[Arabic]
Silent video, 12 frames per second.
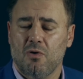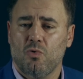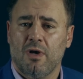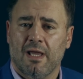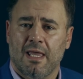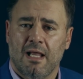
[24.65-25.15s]

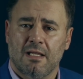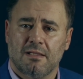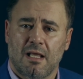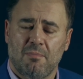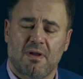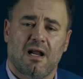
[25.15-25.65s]
الأولى
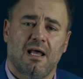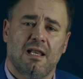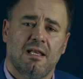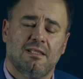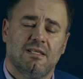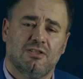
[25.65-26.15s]
كانت المرحلة
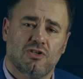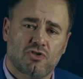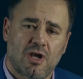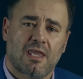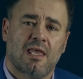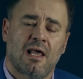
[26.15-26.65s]
التي
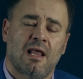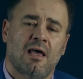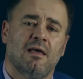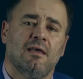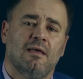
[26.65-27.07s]
تشكل